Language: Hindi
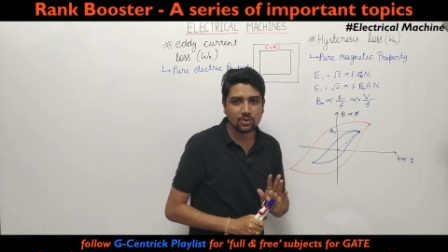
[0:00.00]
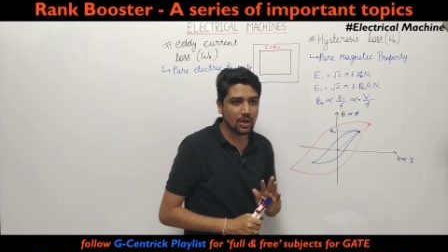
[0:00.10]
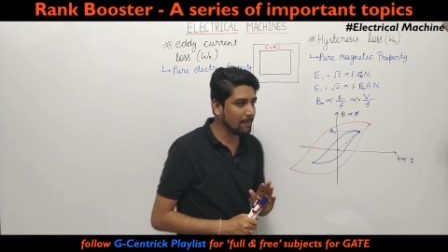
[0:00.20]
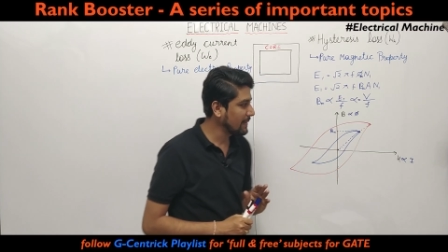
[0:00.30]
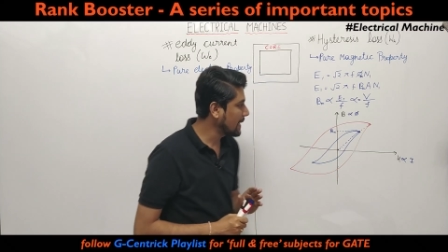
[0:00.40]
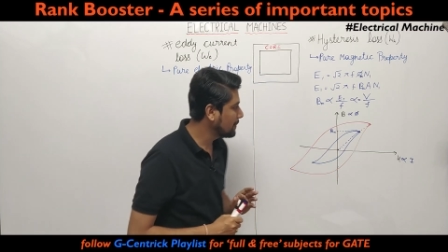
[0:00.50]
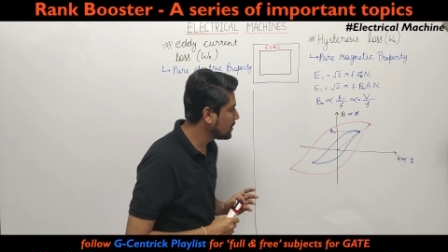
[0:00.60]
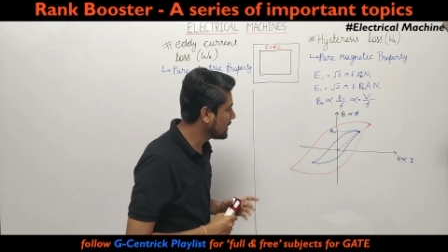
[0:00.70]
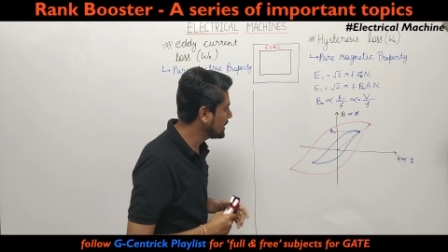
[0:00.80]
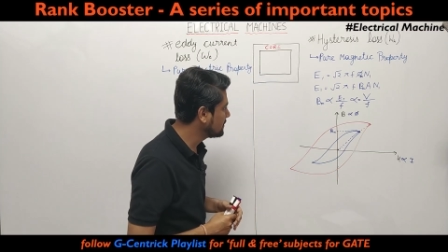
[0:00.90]
तो अब मैं
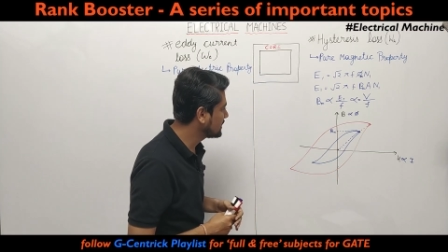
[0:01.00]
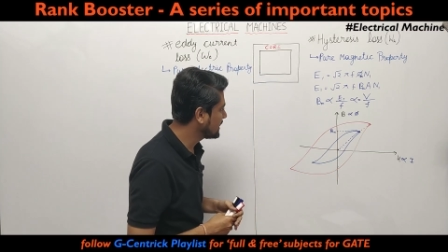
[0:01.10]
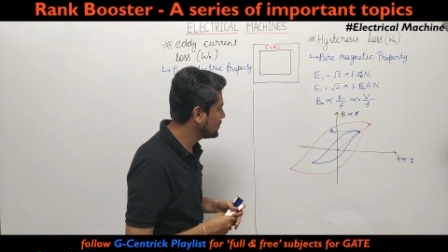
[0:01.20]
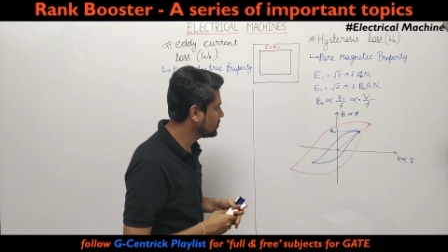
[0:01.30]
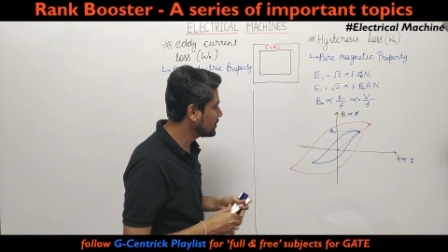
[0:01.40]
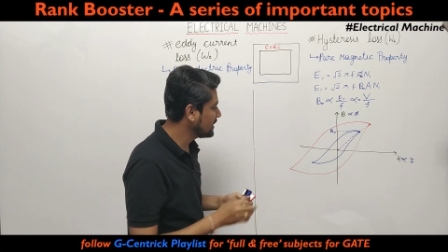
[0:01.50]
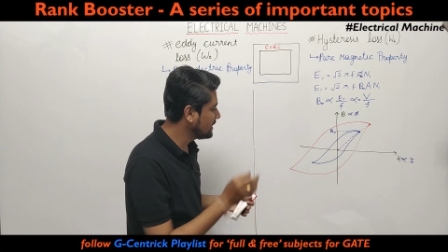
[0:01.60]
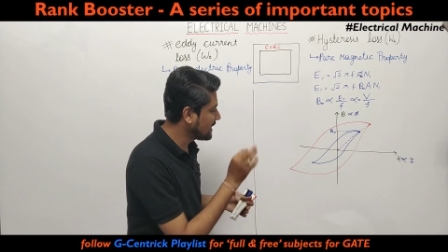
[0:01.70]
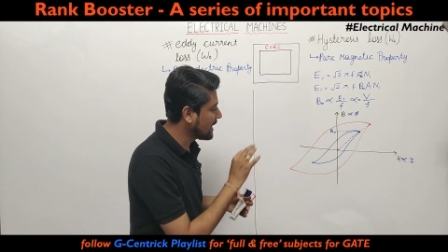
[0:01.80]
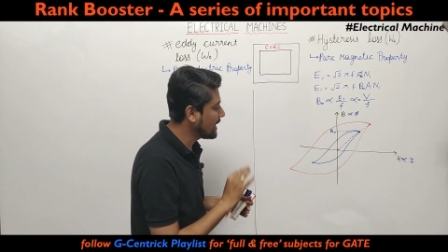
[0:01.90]
आपको बात बता दूं कि
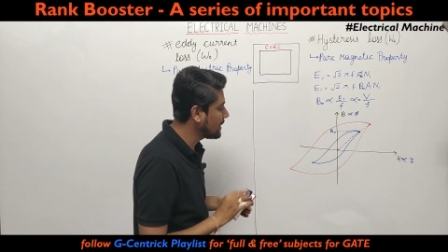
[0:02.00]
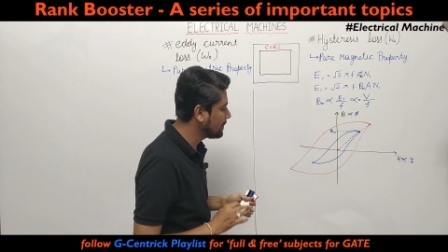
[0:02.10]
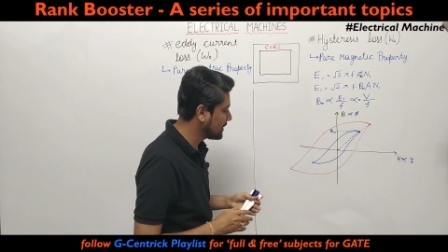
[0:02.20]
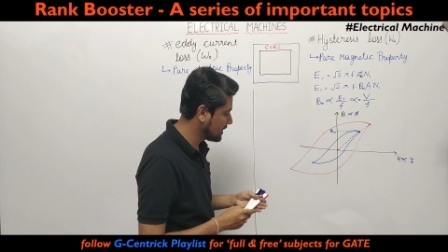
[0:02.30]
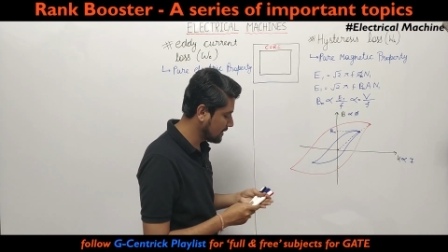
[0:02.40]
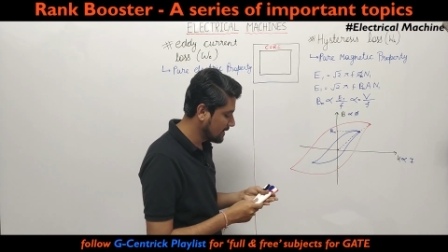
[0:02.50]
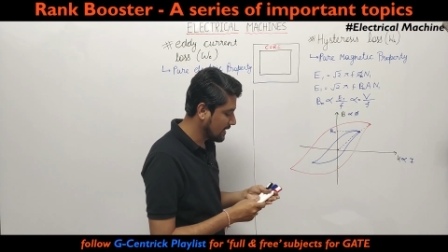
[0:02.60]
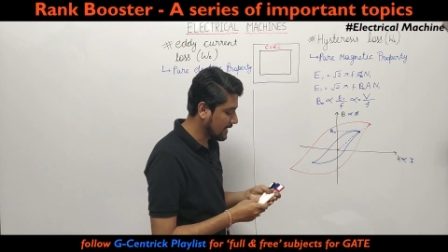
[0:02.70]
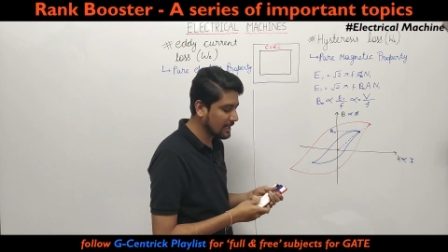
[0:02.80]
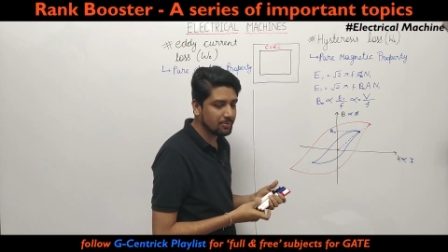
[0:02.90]
यहां पर
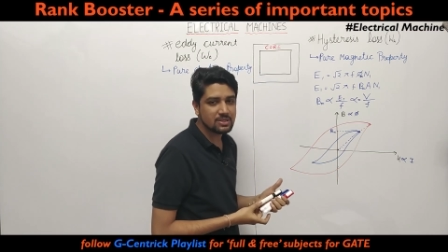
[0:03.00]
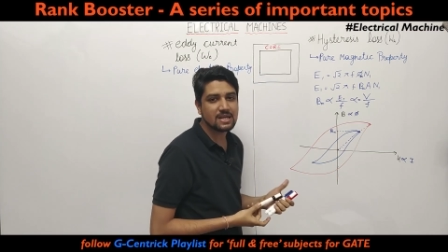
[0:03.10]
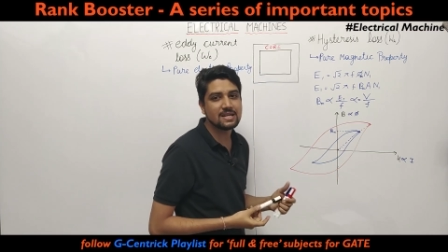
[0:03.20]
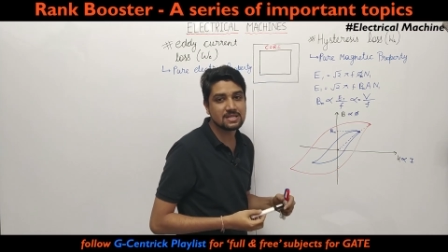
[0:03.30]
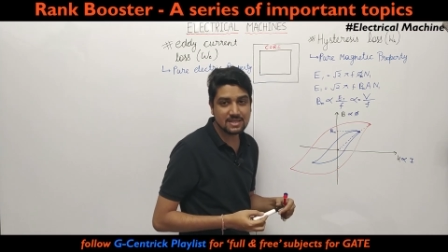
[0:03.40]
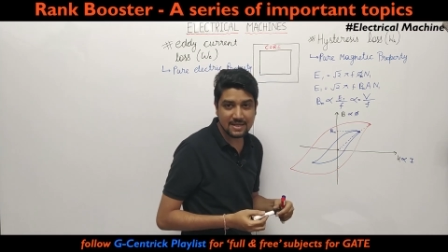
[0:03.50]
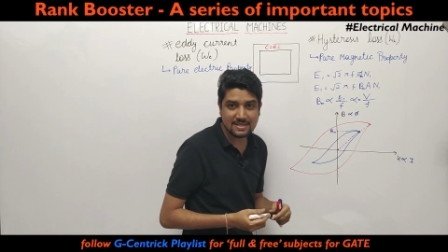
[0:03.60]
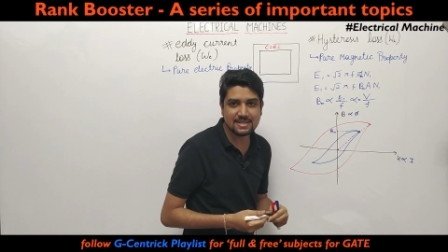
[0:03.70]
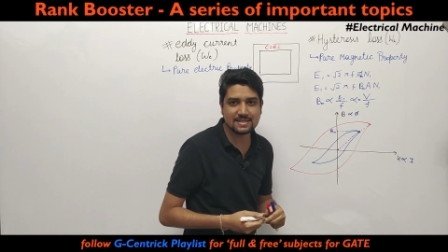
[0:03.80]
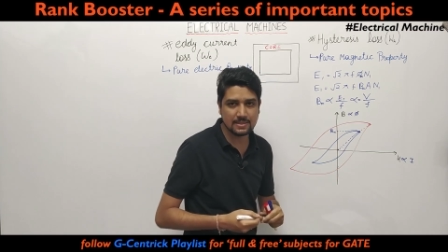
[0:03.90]
अगर मुझे
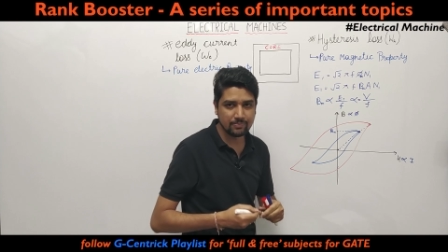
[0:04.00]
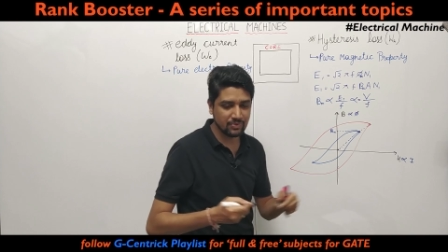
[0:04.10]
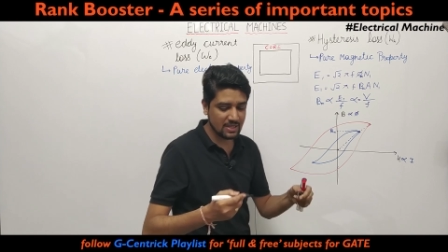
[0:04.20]
हिस्टेरिसिस